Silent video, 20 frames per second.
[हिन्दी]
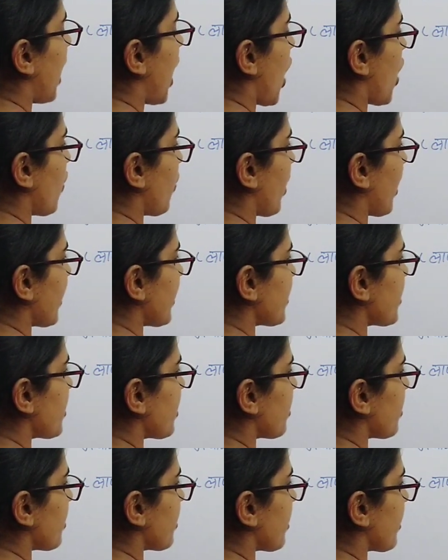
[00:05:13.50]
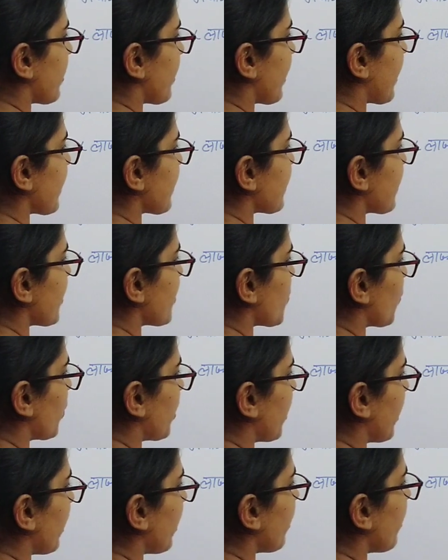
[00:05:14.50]
आयोनाइज्ड गैसेस
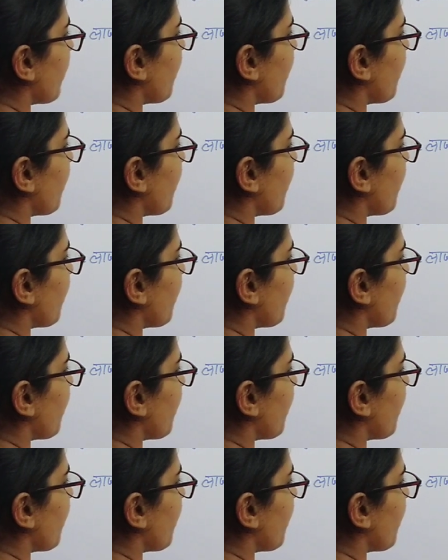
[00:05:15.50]
होती हैं